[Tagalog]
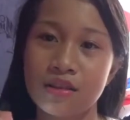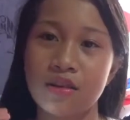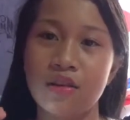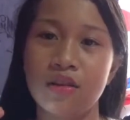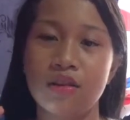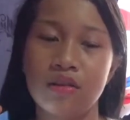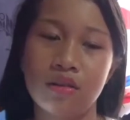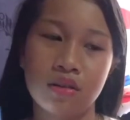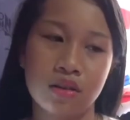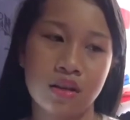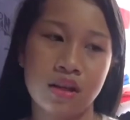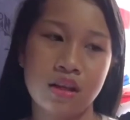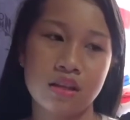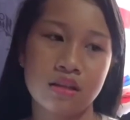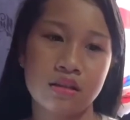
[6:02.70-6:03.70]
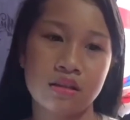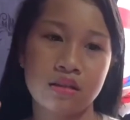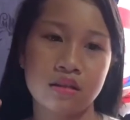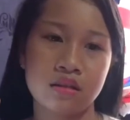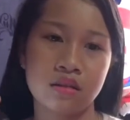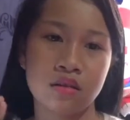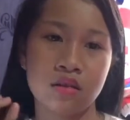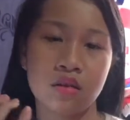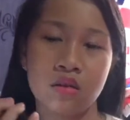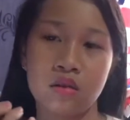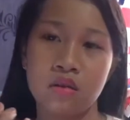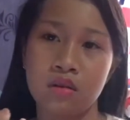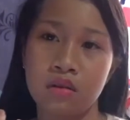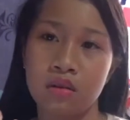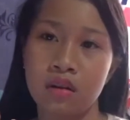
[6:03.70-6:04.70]
ko is,
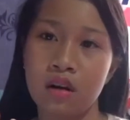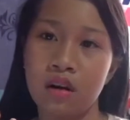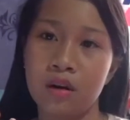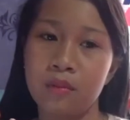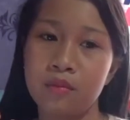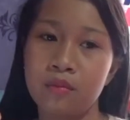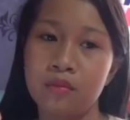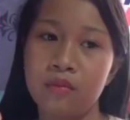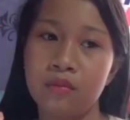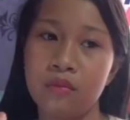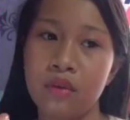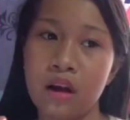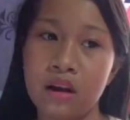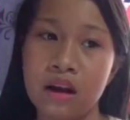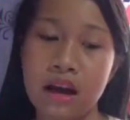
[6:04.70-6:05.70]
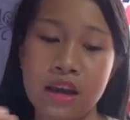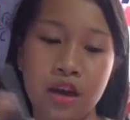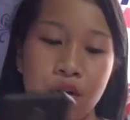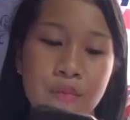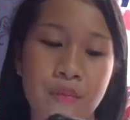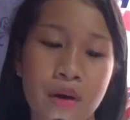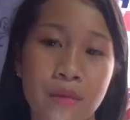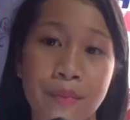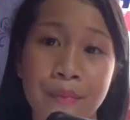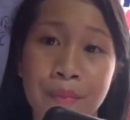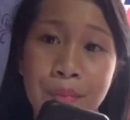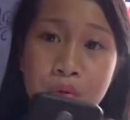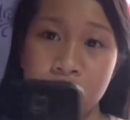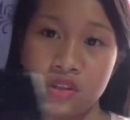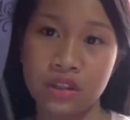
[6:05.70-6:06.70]
um, kaya ko
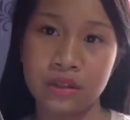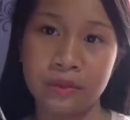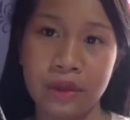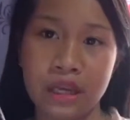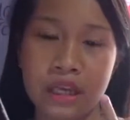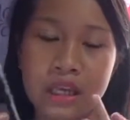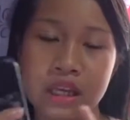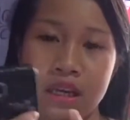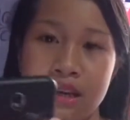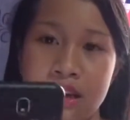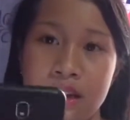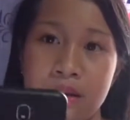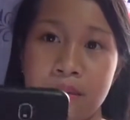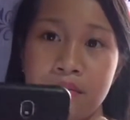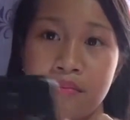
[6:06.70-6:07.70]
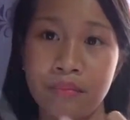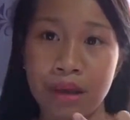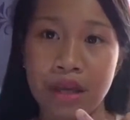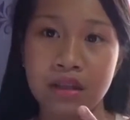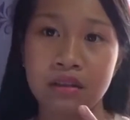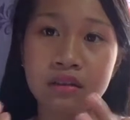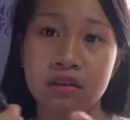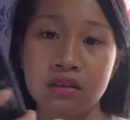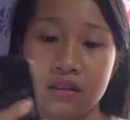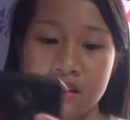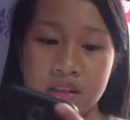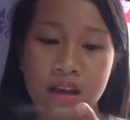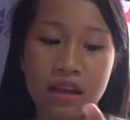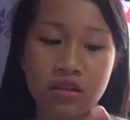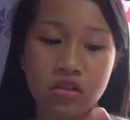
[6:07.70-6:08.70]
mag-poster making, paint, and
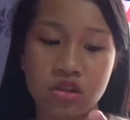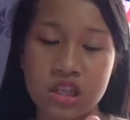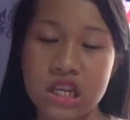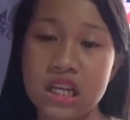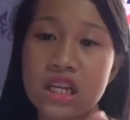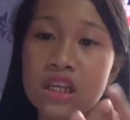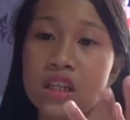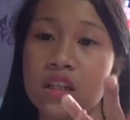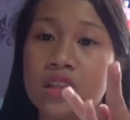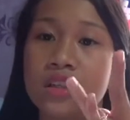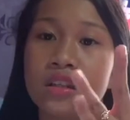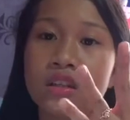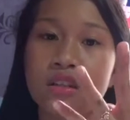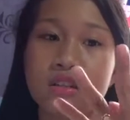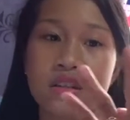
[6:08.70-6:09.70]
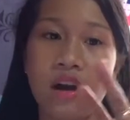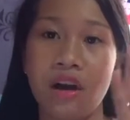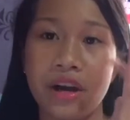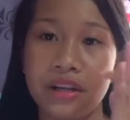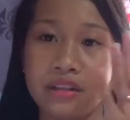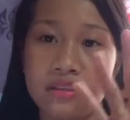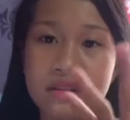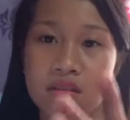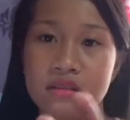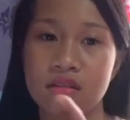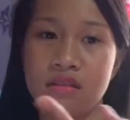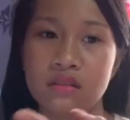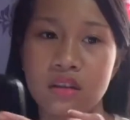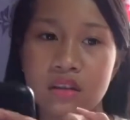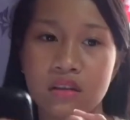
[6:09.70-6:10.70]
sketching sa
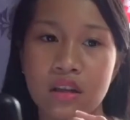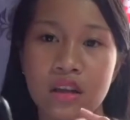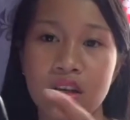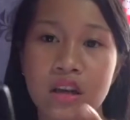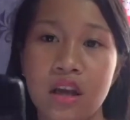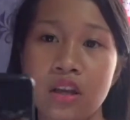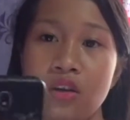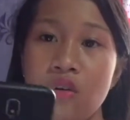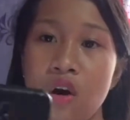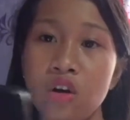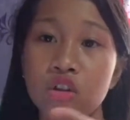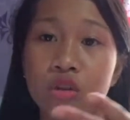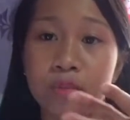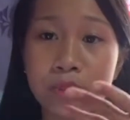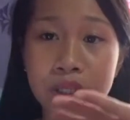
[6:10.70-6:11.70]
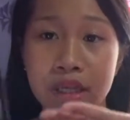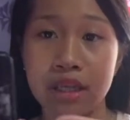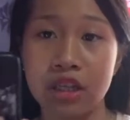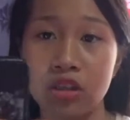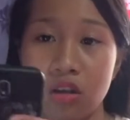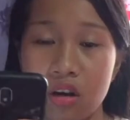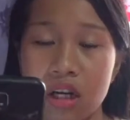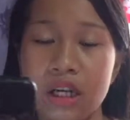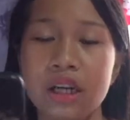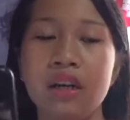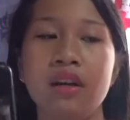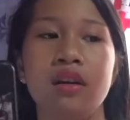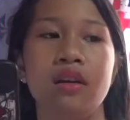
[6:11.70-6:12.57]
arts. And then, I know how to play guitar.